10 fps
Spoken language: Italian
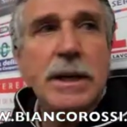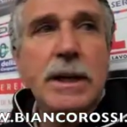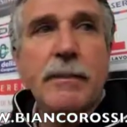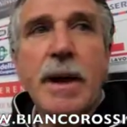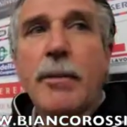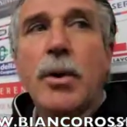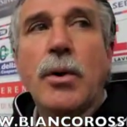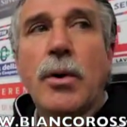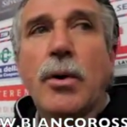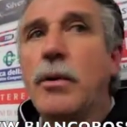
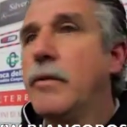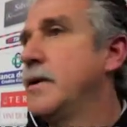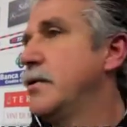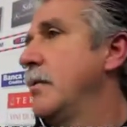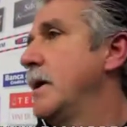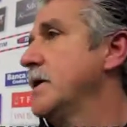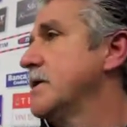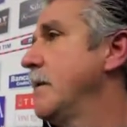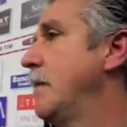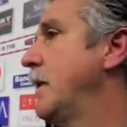abbiamo vinto a
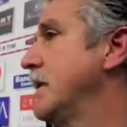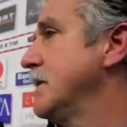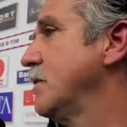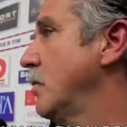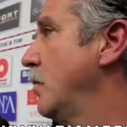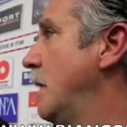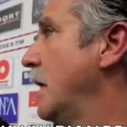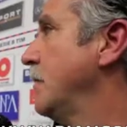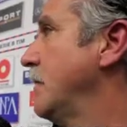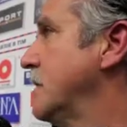Brescia, abbiamo pareggiato col
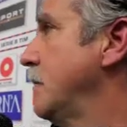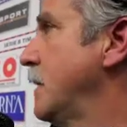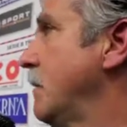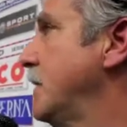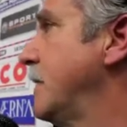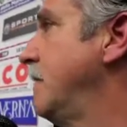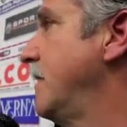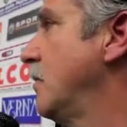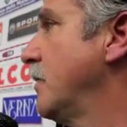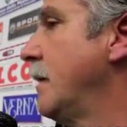Mantova, sapete quante
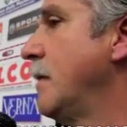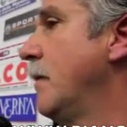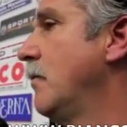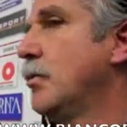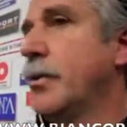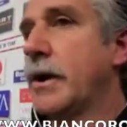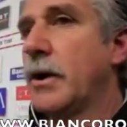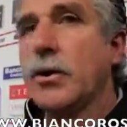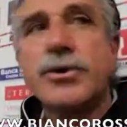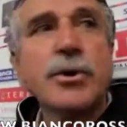difficoltà abbiamo avuto
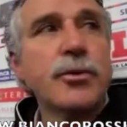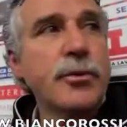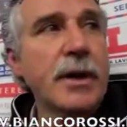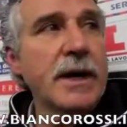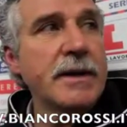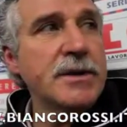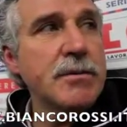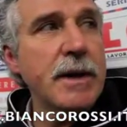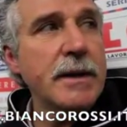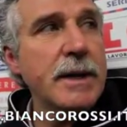anche oggi contro una grande
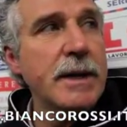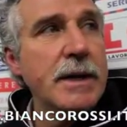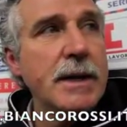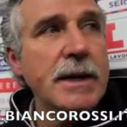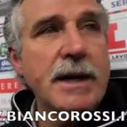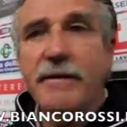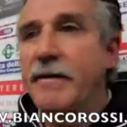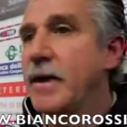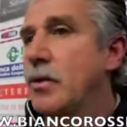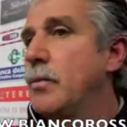squadra che
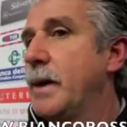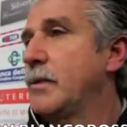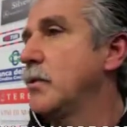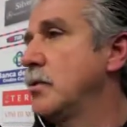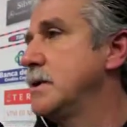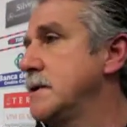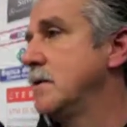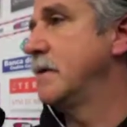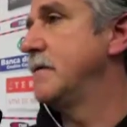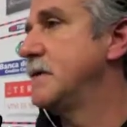aveva recuperato
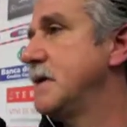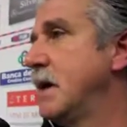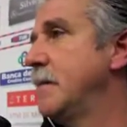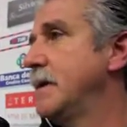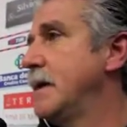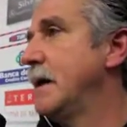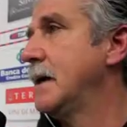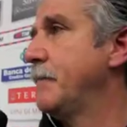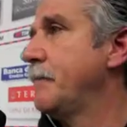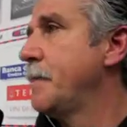condizione fisica e mentale